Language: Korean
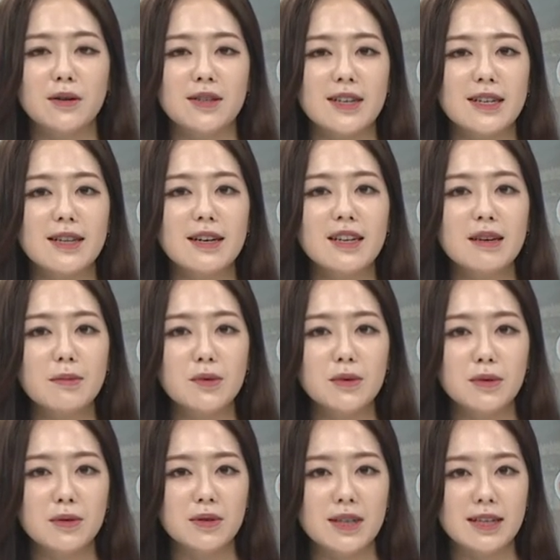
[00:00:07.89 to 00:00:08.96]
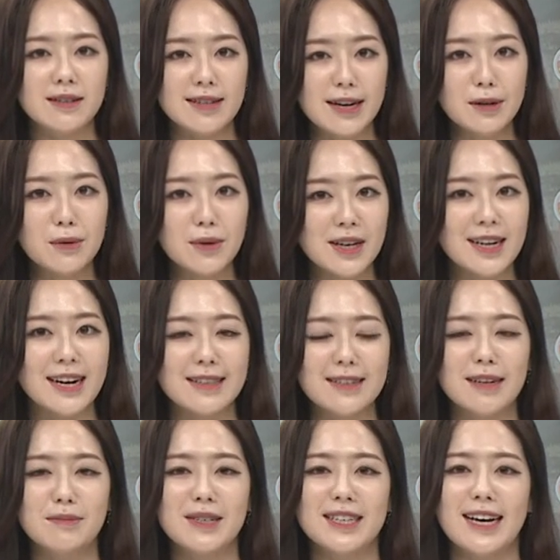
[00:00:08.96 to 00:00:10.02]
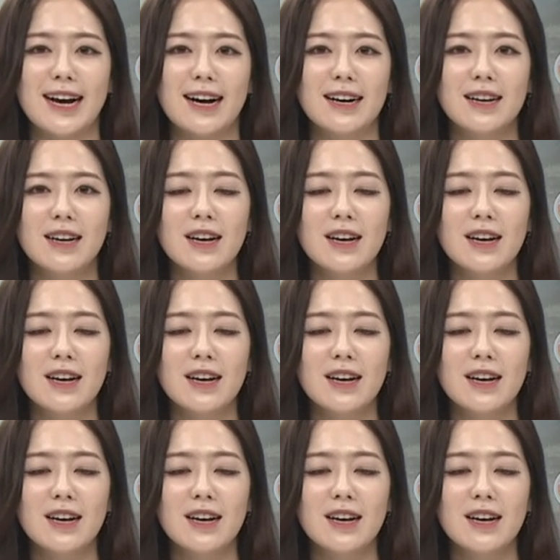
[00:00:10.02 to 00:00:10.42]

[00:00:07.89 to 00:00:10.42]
재난기본소득에 사용이 가능합니다.